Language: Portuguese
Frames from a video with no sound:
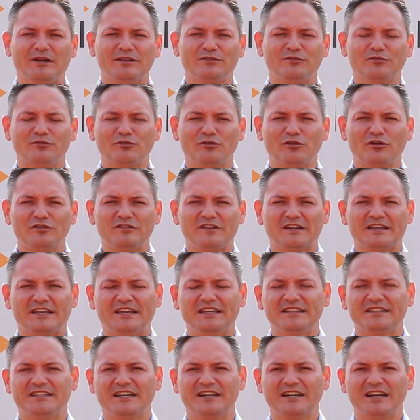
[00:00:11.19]
Mato Grosso,
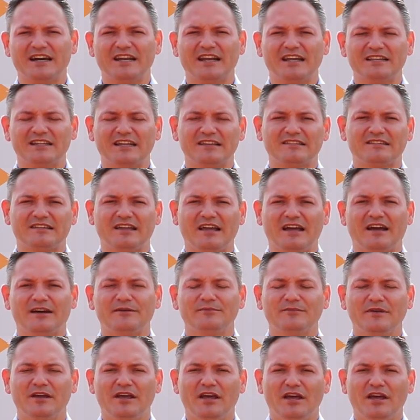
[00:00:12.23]
aqui em Tangará da Serra.